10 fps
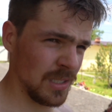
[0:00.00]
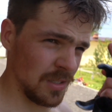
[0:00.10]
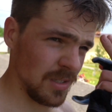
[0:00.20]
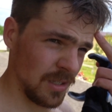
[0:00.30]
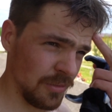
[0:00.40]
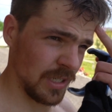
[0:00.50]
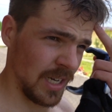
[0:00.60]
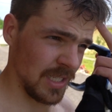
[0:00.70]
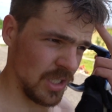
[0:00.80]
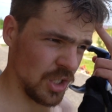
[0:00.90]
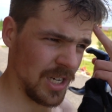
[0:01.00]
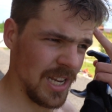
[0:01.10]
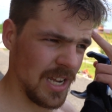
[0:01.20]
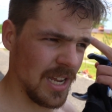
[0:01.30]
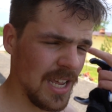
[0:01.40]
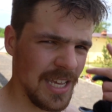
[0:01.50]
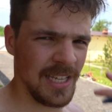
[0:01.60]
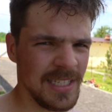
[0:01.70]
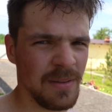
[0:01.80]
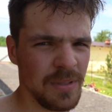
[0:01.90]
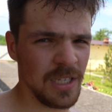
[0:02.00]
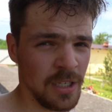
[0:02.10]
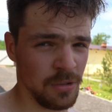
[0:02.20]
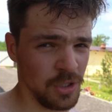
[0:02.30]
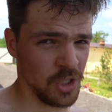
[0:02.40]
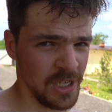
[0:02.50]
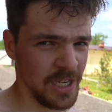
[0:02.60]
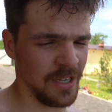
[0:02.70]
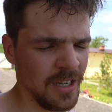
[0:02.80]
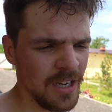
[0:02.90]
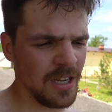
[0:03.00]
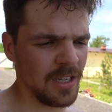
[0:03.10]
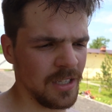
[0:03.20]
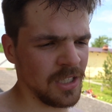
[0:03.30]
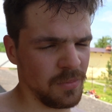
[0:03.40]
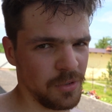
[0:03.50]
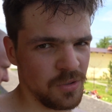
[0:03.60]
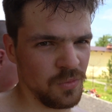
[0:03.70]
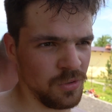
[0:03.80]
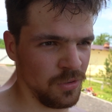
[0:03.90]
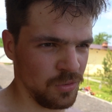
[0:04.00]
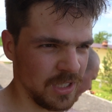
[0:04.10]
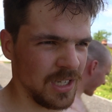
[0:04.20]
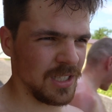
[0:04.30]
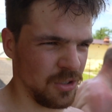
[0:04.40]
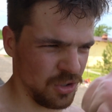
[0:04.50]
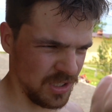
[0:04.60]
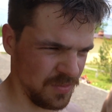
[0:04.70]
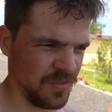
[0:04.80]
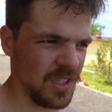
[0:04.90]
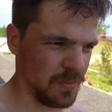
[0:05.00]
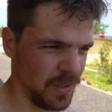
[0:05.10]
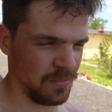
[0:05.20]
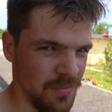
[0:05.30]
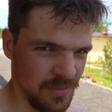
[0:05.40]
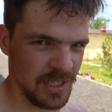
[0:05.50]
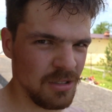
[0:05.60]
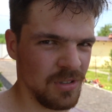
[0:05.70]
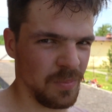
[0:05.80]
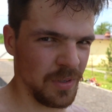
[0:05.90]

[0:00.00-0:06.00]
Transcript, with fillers: действительно ускоряться тяжелее, и они сами по себе едут тяжелее. Не знаю почему, но ускоряться, короче, он типа вниз прям тянут, и